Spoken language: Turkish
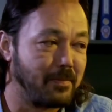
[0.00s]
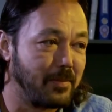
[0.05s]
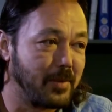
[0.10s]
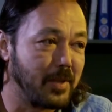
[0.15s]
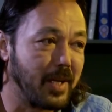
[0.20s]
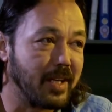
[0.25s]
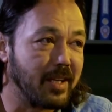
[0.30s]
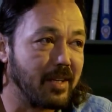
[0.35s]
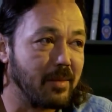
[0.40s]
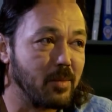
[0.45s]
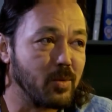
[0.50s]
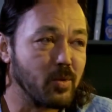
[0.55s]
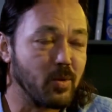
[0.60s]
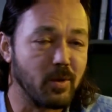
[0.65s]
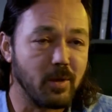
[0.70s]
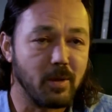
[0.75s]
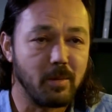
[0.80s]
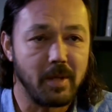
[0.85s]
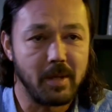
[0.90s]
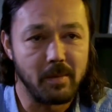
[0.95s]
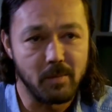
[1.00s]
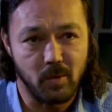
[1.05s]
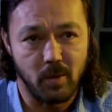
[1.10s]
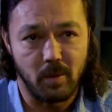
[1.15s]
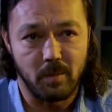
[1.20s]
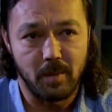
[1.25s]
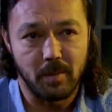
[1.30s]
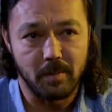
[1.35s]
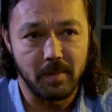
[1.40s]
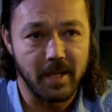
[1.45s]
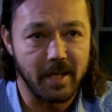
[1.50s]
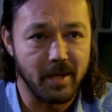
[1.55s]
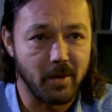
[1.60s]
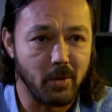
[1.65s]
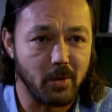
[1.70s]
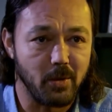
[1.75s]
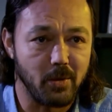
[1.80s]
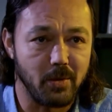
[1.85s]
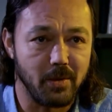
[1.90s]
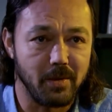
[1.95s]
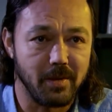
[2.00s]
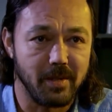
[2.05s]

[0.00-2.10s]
Sanki bu soruyu benim sormam gerekiyordu.